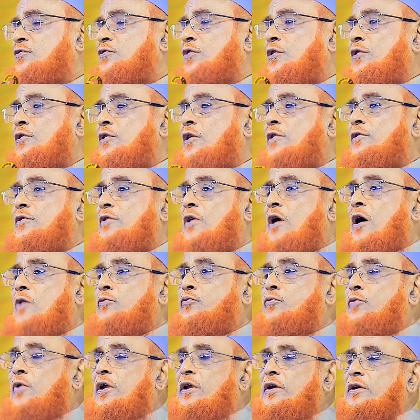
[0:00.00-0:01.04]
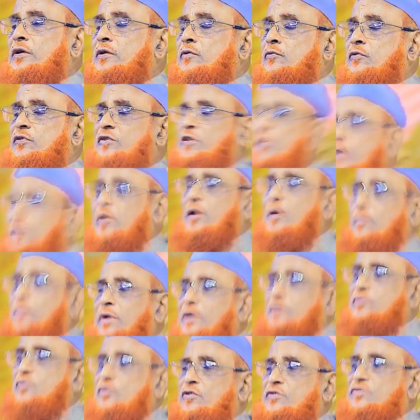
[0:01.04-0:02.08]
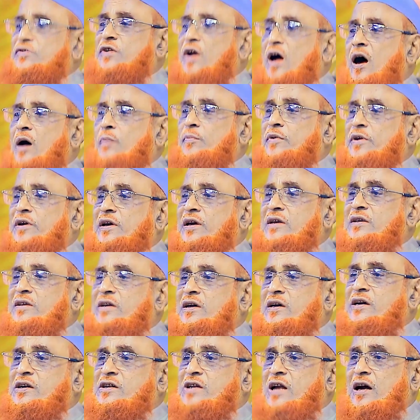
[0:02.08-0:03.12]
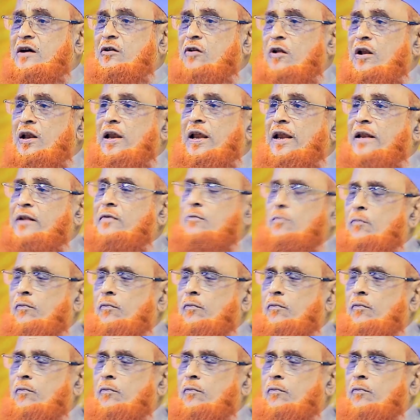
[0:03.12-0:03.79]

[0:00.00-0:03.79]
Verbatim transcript: সাল্লু আলহি ওসাল্লাম একজন সাহাবিকে জিজ্ঞাসা করলেন